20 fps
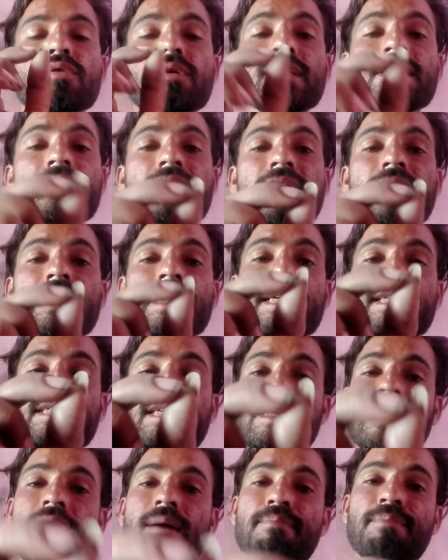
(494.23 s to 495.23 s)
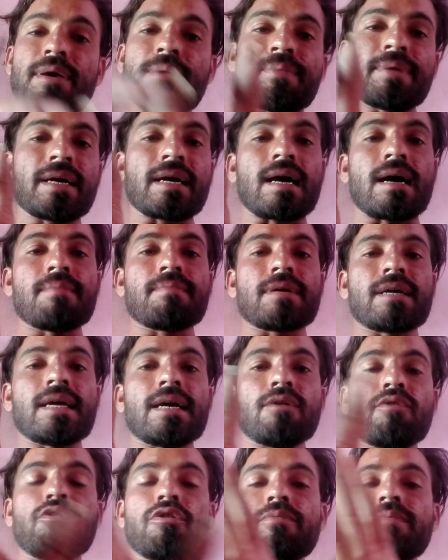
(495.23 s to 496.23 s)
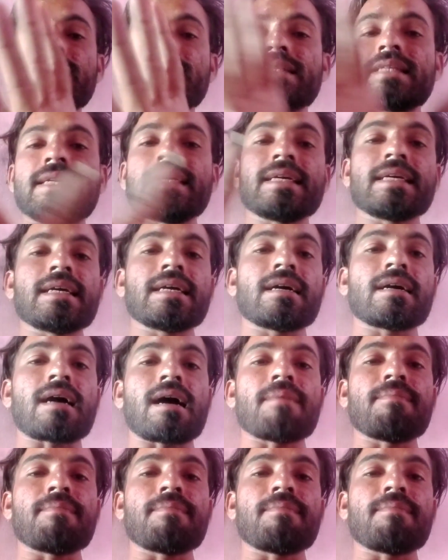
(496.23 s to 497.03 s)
तो इस तरीके से आप भी अपना काम कराएं कोई भी इस तरीके का